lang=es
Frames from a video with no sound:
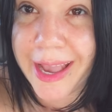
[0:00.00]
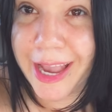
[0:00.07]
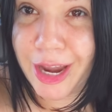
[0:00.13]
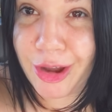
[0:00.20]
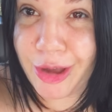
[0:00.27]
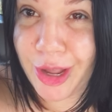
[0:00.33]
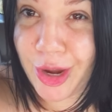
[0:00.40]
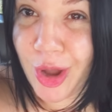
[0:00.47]

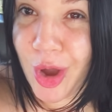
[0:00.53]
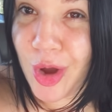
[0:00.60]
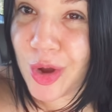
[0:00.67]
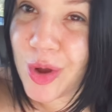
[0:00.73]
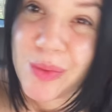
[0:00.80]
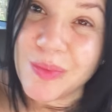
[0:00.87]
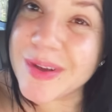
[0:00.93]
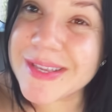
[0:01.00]
Hello, hello,
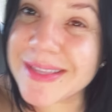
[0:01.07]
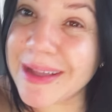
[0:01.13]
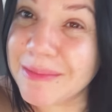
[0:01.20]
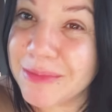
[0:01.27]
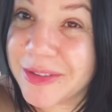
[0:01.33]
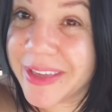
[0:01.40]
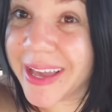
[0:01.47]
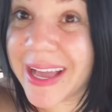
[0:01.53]
¿cómo están
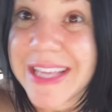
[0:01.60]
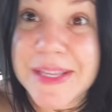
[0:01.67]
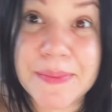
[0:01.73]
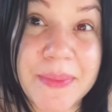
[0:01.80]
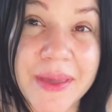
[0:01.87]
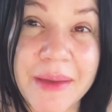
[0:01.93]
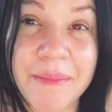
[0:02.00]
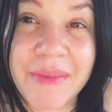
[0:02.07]
muñecas?
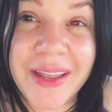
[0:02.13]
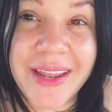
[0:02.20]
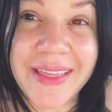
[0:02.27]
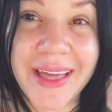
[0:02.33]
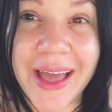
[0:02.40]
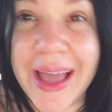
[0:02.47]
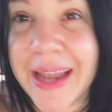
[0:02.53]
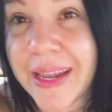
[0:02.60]

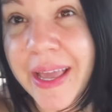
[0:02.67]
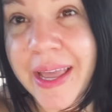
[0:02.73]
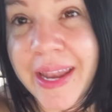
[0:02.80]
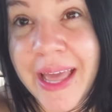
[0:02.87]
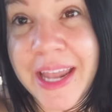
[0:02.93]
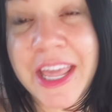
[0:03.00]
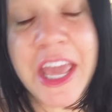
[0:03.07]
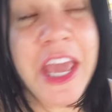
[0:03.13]
Bienvenidas al
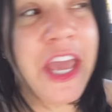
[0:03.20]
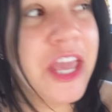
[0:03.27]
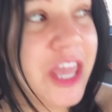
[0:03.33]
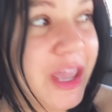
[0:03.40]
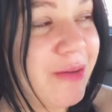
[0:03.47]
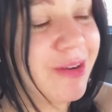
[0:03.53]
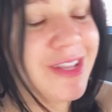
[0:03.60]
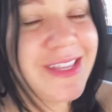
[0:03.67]
canal.
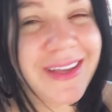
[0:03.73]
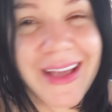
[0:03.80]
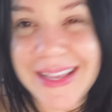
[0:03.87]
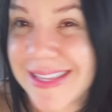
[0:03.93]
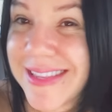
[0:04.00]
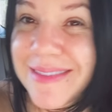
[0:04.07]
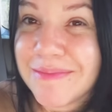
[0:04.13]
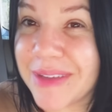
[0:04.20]
Y bueno,
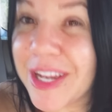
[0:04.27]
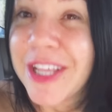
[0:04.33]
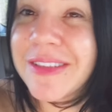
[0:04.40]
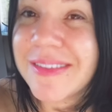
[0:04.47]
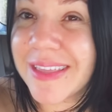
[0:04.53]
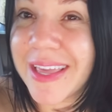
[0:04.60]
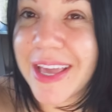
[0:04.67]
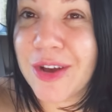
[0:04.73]
chicas, miren,
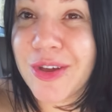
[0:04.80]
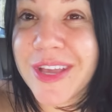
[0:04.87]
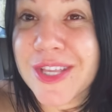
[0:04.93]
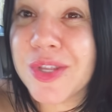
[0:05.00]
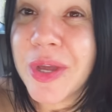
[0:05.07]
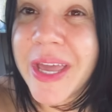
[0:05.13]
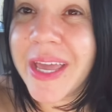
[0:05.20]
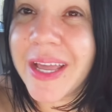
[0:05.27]
sí, hoy
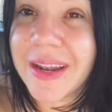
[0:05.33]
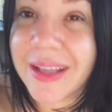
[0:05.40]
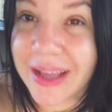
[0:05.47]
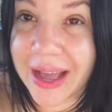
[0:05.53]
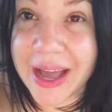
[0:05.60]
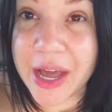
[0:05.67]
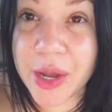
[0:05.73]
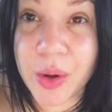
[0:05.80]
estoy en el
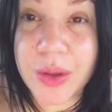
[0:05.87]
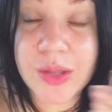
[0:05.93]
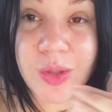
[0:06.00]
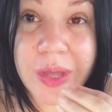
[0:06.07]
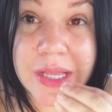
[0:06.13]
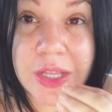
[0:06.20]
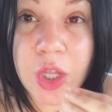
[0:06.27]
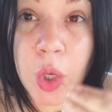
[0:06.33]
carro,
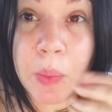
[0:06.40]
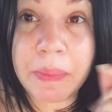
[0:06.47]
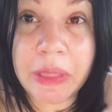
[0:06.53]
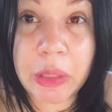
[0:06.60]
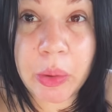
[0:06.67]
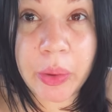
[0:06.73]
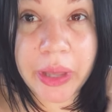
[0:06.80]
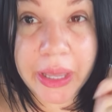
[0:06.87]
estoy haciendo un
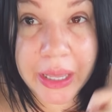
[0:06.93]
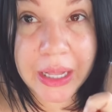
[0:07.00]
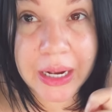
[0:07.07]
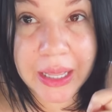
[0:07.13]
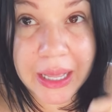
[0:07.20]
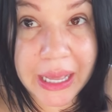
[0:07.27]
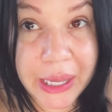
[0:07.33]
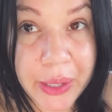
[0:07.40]
video en
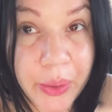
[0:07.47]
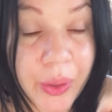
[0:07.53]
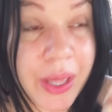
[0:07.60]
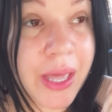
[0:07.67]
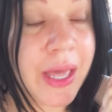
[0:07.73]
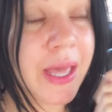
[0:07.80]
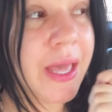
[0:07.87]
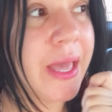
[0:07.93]
el carro.
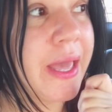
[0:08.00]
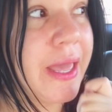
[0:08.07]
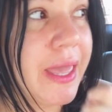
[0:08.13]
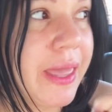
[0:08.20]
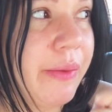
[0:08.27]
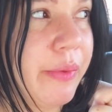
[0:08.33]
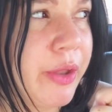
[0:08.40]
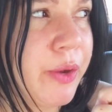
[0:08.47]

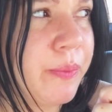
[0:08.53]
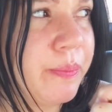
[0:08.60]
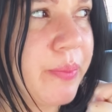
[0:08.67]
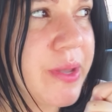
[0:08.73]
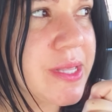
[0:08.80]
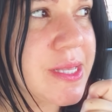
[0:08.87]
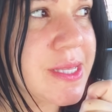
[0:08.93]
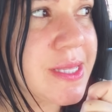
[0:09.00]
Y bueno,
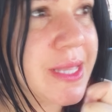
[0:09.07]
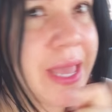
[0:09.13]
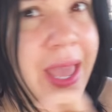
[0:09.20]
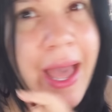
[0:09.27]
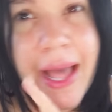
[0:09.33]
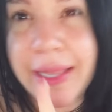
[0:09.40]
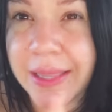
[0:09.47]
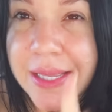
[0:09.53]
pues
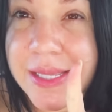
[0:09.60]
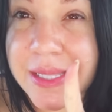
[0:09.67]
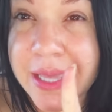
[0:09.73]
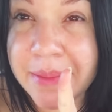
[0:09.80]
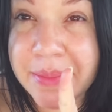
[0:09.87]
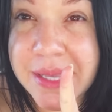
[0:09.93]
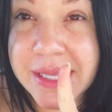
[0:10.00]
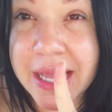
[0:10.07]
este, antes
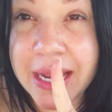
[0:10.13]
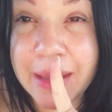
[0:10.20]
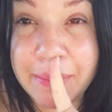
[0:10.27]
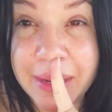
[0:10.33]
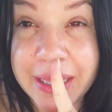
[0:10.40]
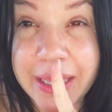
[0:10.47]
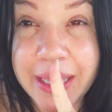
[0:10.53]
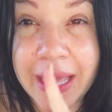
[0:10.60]
de empezar a
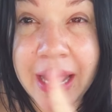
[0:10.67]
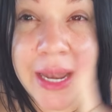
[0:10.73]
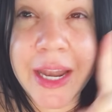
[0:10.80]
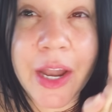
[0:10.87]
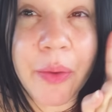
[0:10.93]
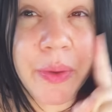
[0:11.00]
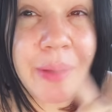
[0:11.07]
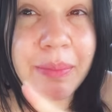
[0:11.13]
platicar y
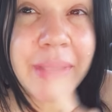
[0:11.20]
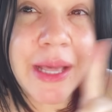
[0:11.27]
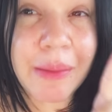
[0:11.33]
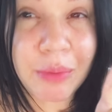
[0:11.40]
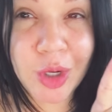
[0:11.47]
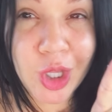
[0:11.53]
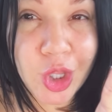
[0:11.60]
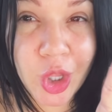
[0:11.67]
le voy a
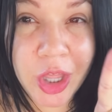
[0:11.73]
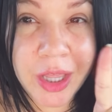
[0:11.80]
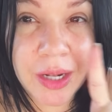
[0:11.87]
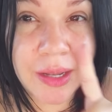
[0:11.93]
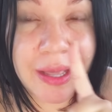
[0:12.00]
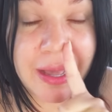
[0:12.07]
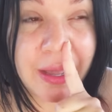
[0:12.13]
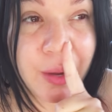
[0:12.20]
explicar por qué estoy en
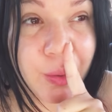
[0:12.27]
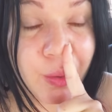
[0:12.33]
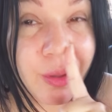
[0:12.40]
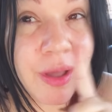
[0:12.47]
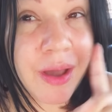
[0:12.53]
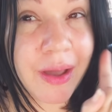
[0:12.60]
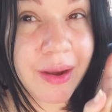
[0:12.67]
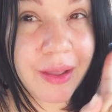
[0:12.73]
el carro,
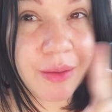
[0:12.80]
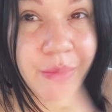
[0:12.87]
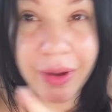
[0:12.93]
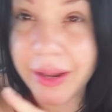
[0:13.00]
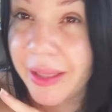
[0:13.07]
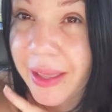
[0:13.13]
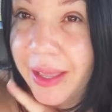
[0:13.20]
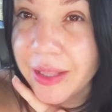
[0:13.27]

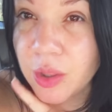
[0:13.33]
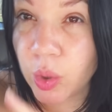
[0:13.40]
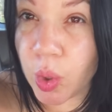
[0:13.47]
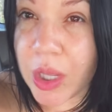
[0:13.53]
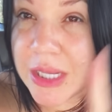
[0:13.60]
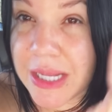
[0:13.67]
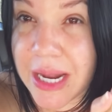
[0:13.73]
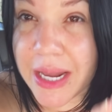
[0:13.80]
recuerden que
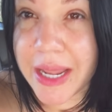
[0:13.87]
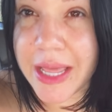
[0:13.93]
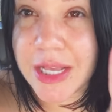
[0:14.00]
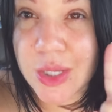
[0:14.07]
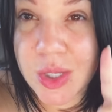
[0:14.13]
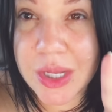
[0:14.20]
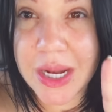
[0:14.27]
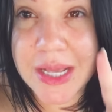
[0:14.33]
todas las redes
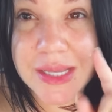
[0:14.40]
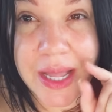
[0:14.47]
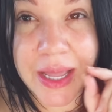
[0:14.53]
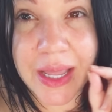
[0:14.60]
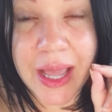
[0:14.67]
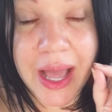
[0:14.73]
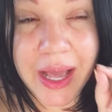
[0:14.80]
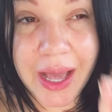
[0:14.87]
sociales
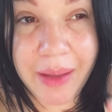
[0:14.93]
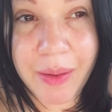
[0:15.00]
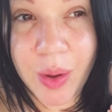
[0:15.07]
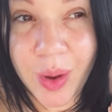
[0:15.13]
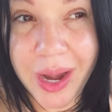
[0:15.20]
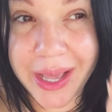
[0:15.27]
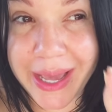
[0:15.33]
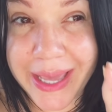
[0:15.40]
están acá
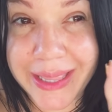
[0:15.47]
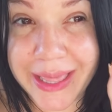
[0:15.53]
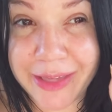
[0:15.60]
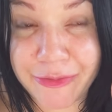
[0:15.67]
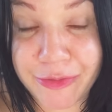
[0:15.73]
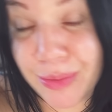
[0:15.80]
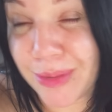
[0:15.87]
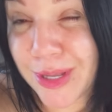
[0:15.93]
abajo en la cajita
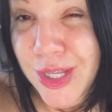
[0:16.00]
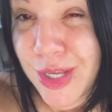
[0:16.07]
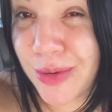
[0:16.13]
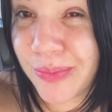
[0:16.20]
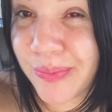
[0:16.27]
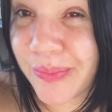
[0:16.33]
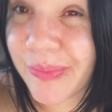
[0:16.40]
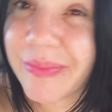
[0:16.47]
de
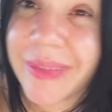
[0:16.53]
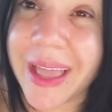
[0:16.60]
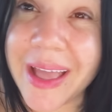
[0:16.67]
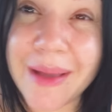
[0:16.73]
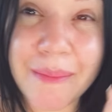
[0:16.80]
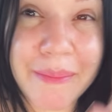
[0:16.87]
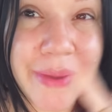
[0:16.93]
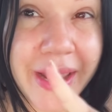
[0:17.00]
información
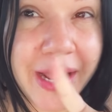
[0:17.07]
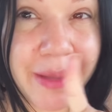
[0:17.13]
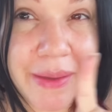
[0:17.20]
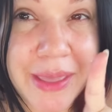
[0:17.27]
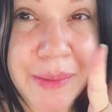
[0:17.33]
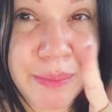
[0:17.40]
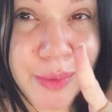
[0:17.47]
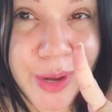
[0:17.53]
para que
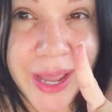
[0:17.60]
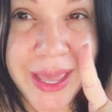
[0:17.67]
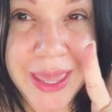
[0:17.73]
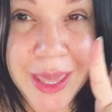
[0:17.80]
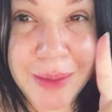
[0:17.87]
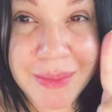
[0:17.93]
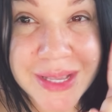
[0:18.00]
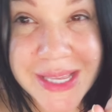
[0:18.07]
vayan por
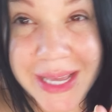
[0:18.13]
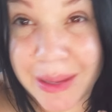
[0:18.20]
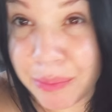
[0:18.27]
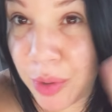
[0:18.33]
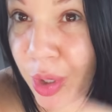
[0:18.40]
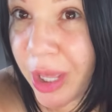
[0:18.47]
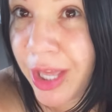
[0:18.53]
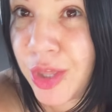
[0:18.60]
ahí y me sigan
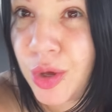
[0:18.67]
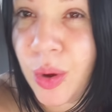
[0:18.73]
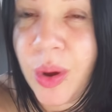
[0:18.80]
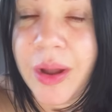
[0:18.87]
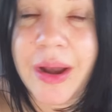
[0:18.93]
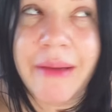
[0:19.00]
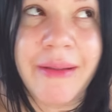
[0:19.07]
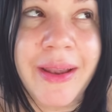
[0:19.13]
porque yo
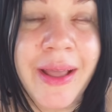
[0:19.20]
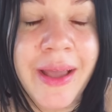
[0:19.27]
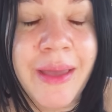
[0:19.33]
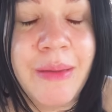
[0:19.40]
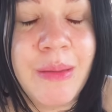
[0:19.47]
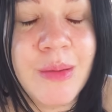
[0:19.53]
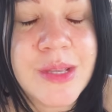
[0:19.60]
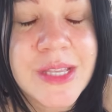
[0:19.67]
la verdad
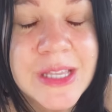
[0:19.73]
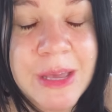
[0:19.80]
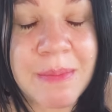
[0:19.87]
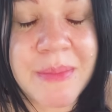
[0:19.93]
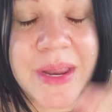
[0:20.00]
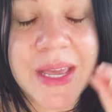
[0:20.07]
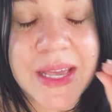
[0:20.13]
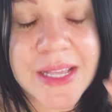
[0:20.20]
que vivo
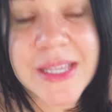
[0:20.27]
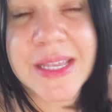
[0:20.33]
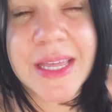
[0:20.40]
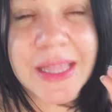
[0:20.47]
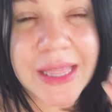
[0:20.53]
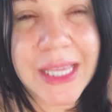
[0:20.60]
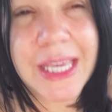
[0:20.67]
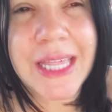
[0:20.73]
siempre
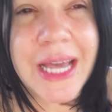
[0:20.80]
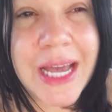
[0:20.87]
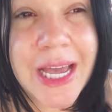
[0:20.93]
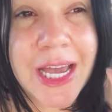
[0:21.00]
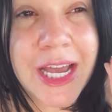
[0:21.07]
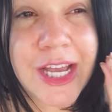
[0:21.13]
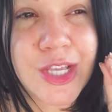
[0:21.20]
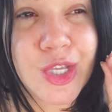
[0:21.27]
encendida.
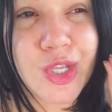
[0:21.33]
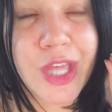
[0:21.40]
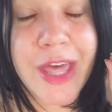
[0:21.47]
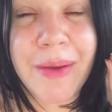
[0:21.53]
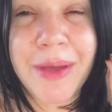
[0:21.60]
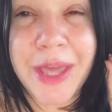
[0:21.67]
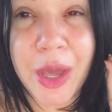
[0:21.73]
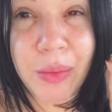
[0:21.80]
Si
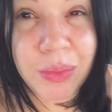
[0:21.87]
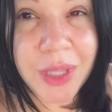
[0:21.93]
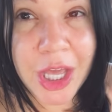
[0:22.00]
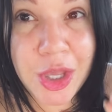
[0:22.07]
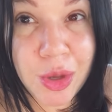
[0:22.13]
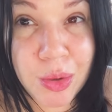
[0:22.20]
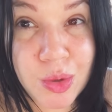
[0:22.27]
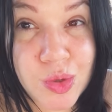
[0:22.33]
ustedes ven que un
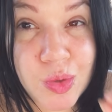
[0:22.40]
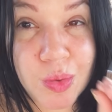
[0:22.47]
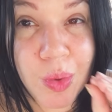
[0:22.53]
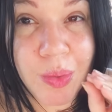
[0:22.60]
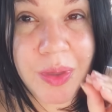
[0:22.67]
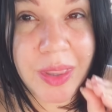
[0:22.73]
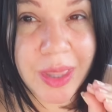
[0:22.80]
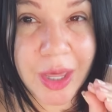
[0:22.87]
día yo no
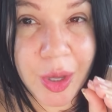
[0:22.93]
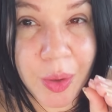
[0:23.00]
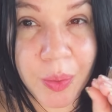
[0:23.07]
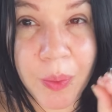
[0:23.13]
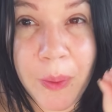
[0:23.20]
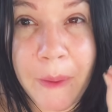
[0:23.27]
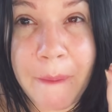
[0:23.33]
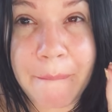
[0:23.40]
subo
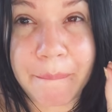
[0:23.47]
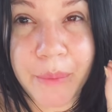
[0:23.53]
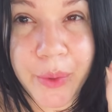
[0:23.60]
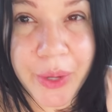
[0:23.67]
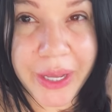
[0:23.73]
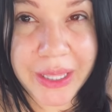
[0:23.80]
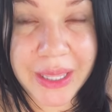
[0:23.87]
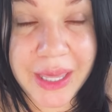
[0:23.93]
video
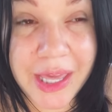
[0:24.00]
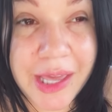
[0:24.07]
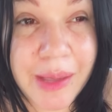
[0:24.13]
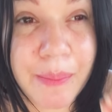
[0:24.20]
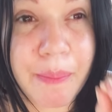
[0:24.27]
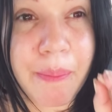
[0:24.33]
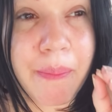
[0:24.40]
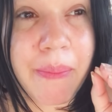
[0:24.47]
por
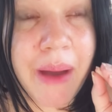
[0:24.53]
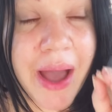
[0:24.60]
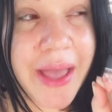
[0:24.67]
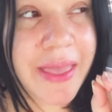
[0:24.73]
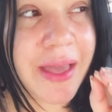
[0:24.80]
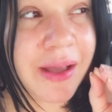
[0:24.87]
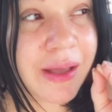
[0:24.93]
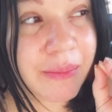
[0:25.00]
aquí,
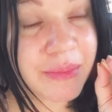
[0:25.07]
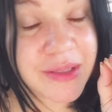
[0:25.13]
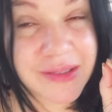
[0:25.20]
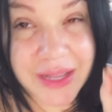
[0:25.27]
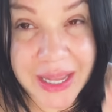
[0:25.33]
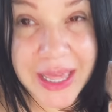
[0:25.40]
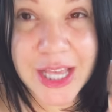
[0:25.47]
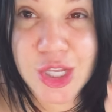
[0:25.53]
vayan a
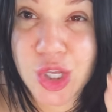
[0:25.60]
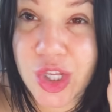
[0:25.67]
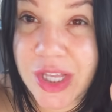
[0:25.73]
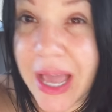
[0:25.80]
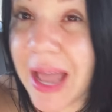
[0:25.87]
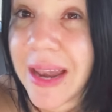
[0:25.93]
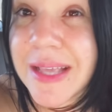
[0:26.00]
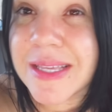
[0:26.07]
mis redes
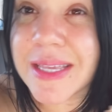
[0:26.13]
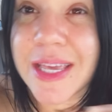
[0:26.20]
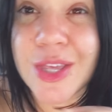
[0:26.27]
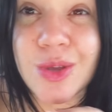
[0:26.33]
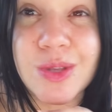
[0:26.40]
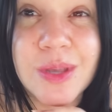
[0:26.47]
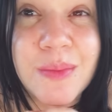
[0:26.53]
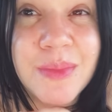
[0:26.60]
sociales que
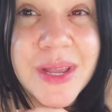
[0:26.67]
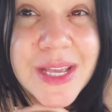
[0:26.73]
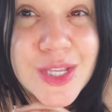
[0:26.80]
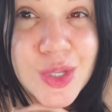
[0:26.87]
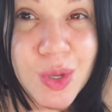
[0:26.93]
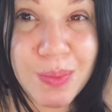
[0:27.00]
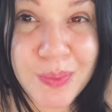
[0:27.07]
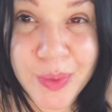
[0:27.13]
yo siempre
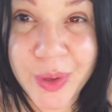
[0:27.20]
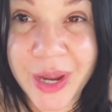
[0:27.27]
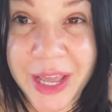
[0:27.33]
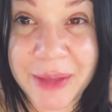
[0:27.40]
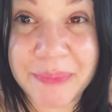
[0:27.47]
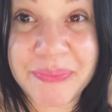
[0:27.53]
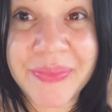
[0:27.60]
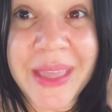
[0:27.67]
estoy por
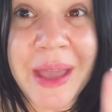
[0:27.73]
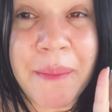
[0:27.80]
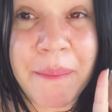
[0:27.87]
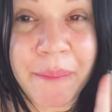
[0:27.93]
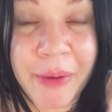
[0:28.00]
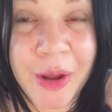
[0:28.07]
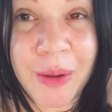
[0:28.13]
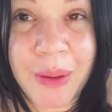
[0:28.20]
ahí.
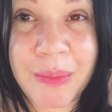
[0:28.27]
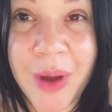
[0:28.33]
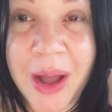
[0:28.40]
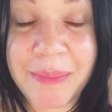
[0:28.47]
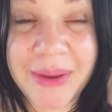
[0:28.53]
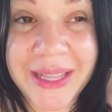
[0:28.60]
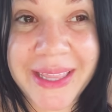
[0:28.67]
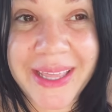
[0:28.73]
Bueno, vamos
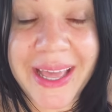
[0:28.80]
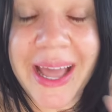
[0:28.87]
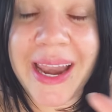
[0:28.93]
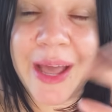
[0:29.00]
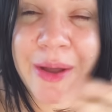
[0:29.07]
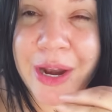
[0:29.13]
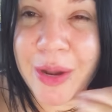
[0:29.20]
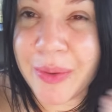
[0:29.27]
a
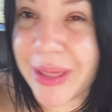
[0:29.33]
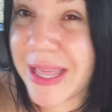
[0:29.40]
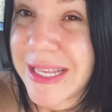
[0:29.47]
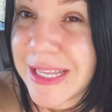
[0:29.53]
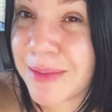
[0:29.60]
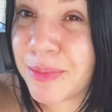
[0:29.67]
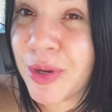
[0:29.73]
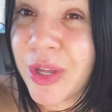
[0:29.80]
platicar ahora, le voy a
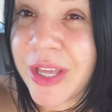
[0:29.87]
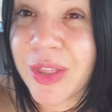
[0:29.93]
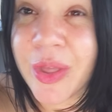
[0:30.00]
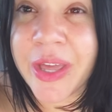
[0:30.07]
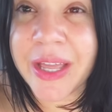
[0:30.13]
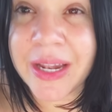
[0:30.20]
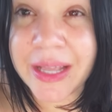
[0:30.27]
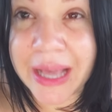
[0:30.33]
decir porque
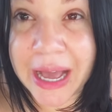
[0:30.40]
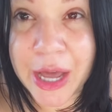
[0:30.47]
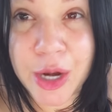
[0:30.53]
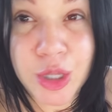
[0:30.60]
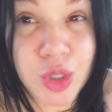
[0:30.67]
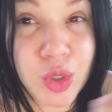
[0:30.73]
estoy en el carro.